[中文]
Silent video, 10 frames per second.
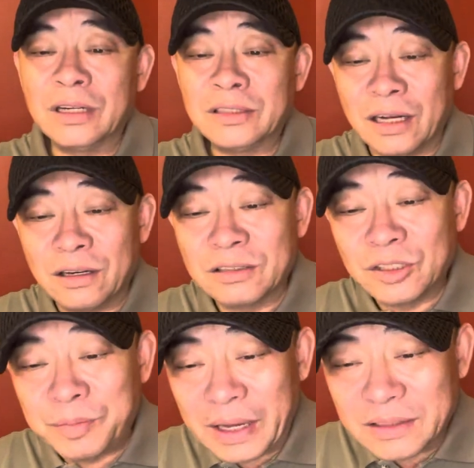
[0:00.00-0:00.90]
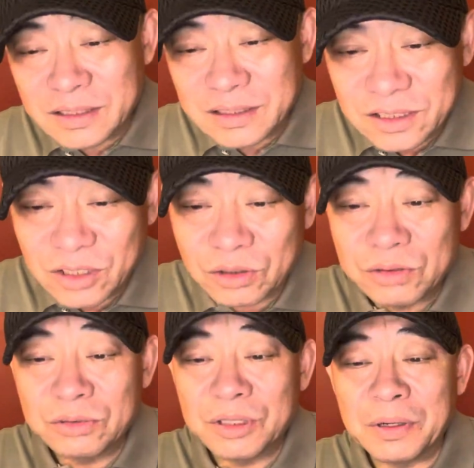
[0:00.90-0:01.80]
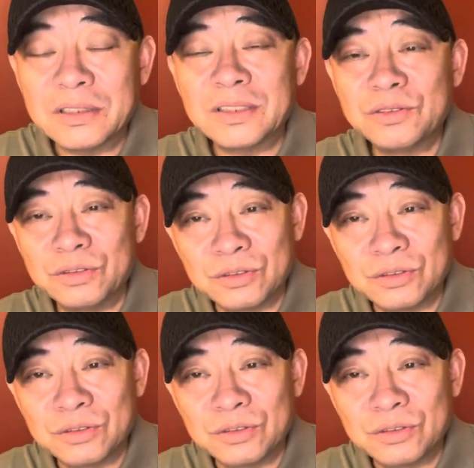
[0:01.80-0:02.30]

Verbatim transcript: 然后就派自己的小兄弟彭真去